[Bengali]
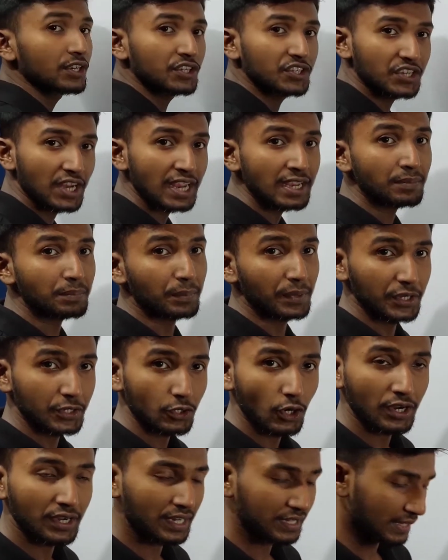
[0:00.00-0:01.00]
সেই
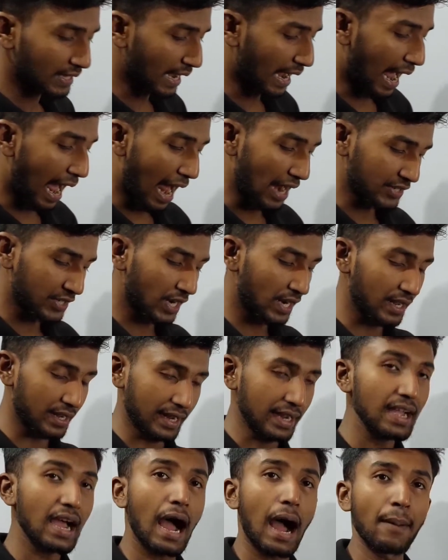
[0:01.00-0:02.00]
বিষয়টিতে আসার
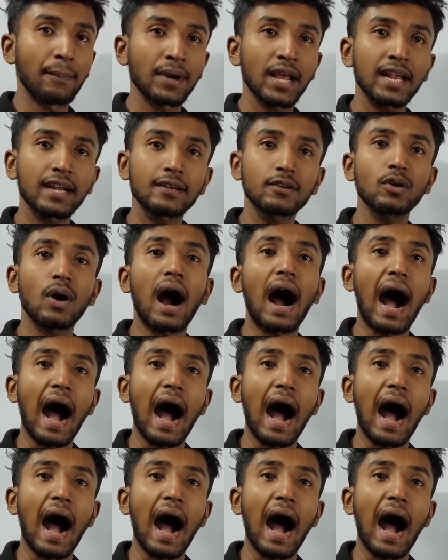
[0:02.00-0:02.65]
আগে আমরা একটু